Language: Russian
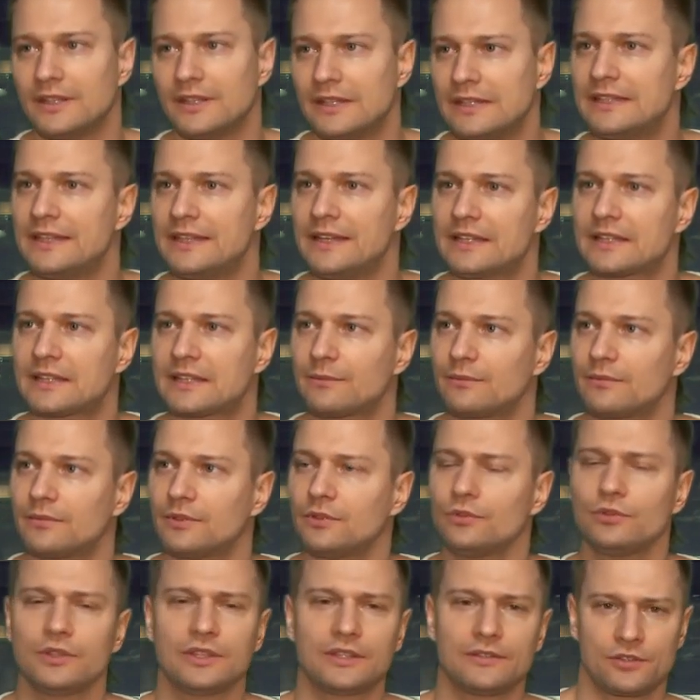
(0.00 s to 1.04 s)
интересным,
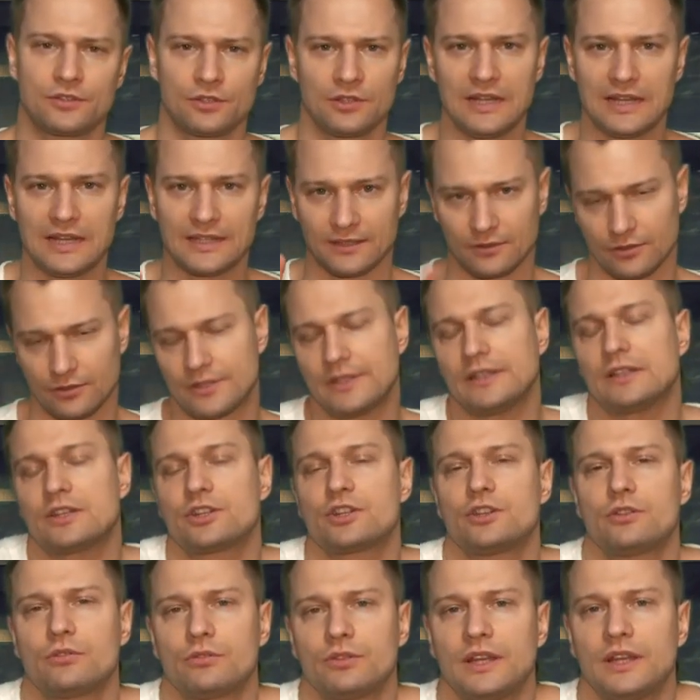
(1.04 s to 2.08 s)
ну, это все ладно, то есть это
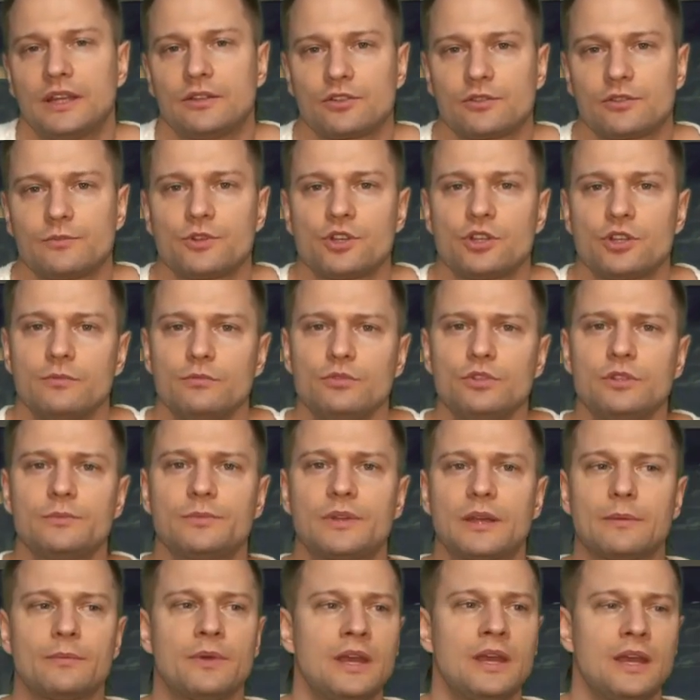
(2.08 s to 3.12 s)
же ерунда, то есть мы же не
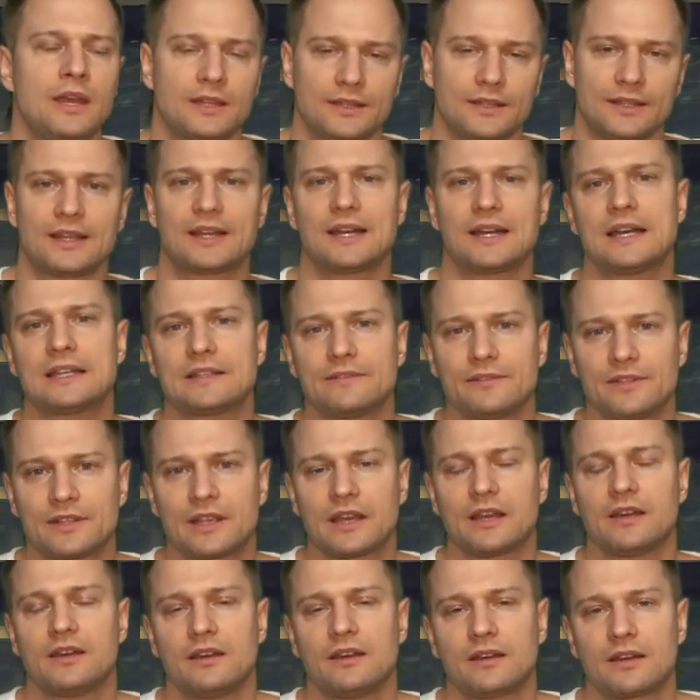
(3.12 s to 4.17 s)
будем там доказывать
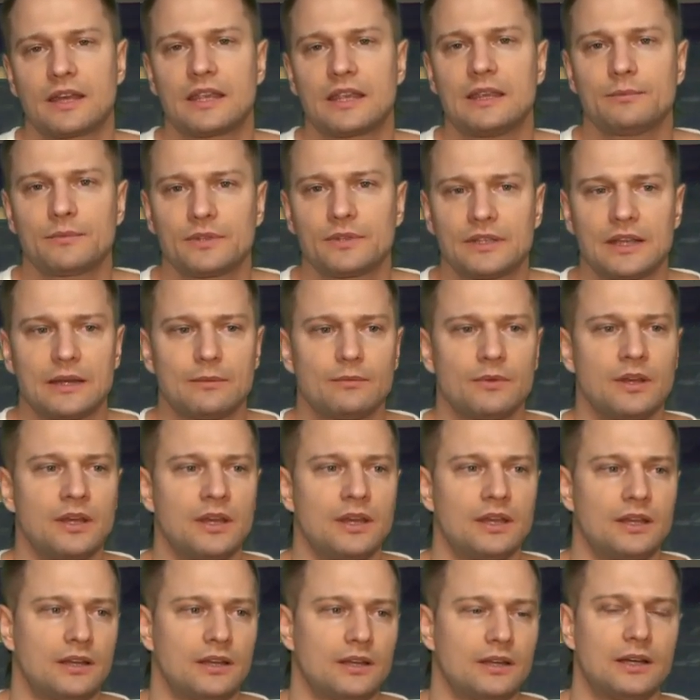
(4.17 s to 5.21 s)
э, каким-то там
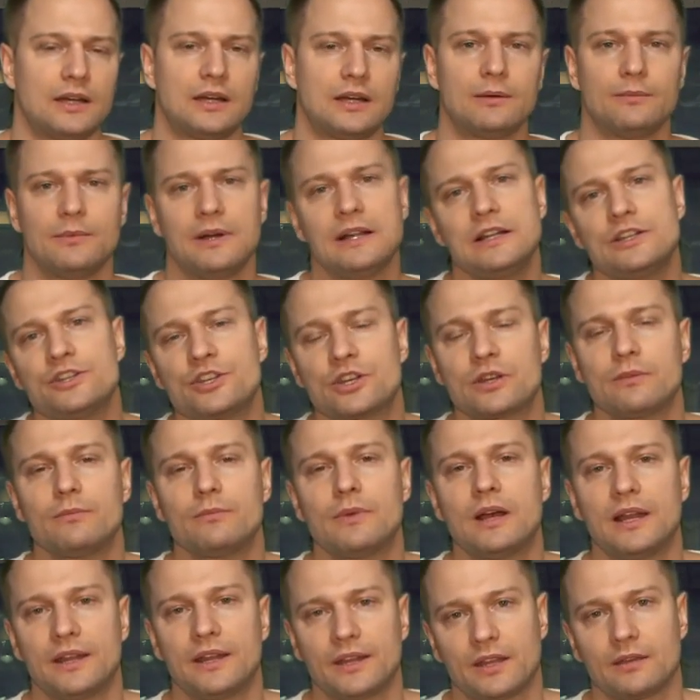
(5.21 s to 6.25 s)
мальчикам
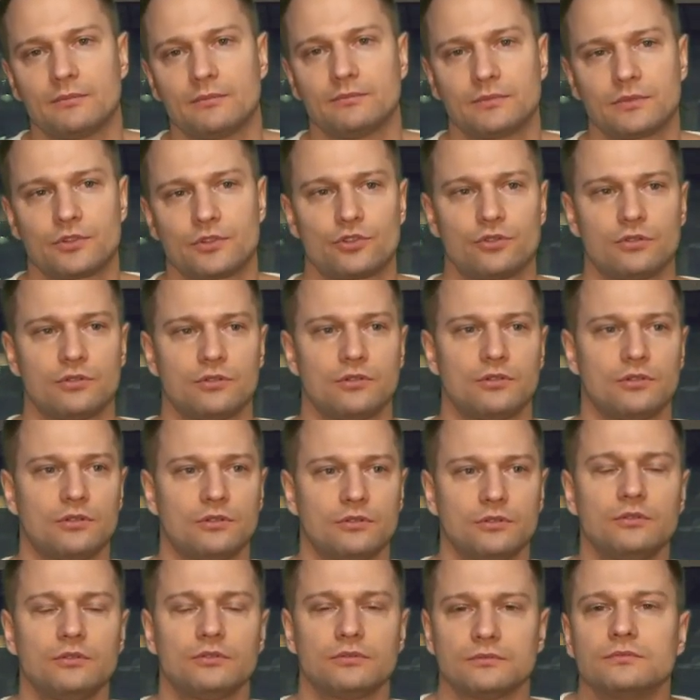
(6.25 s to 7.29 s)
маленьким,
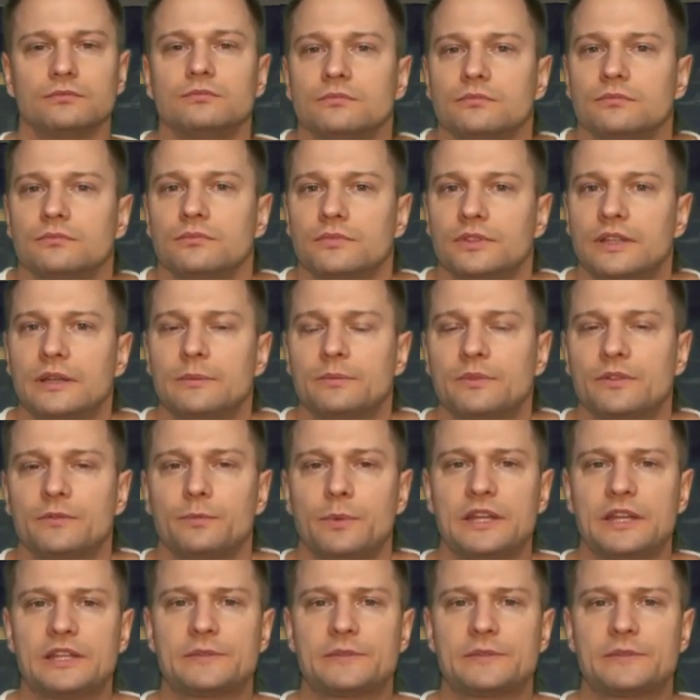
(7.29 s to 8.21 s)
что, ну, темп-то, в